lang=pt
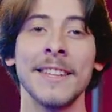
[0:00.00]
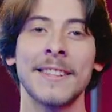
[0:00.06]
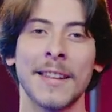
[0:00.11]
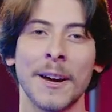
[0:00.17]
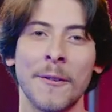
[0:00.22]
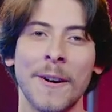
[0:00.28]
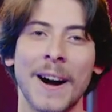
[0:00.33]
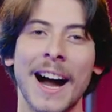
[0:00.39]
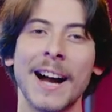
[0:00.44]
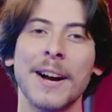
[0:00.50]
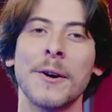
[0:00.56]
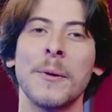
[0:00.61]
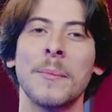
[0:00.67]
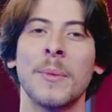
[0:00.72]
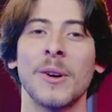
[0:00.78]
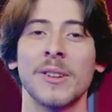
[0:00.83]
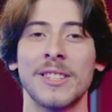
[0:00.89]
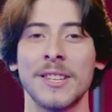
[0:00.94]
Então,
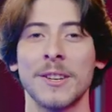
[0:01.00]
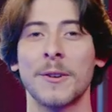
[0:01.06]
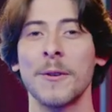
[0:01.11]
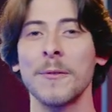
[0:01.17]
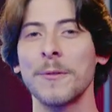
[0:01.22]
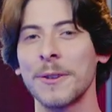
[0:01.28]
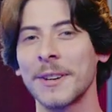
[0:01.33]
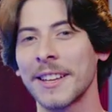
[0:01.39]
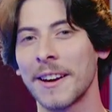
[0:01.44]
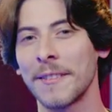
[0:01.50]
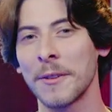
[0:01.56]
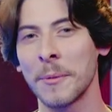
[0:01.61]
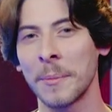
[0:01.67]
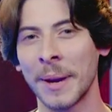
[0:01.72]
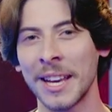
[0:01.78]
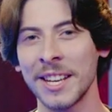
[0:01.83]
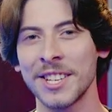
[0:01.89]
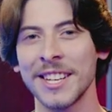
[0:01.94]
acomode-se
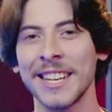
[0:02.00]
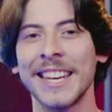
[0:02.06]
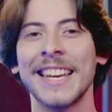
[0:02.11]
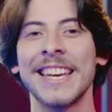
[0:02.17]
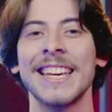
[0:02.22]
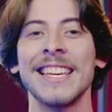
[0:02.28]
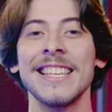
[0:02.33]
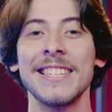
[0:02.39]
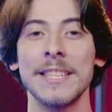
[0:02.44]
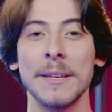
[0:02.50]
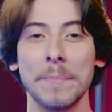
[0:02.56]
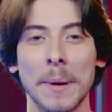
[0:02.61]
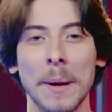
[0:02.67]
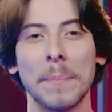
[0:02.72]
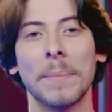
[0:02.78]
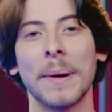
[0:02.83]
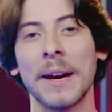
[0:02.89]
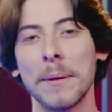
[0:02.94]
confortavelmente e se
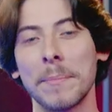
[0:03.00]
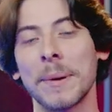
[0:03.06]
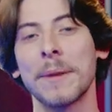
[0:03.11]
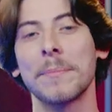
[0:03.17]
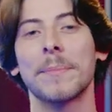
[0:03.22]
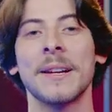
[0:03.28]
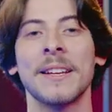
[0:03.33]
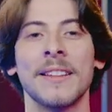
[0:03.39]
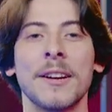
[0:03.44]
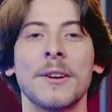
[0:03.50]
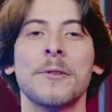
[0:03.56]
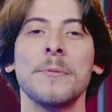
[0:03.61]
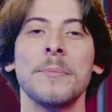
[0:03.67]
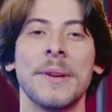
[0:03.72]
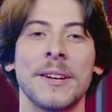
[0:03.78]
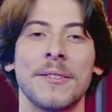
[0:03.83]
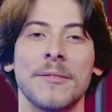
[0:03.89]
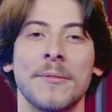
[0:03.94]
prepare para aprender
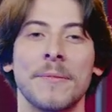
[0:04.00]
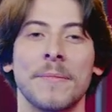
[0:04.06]
comigo.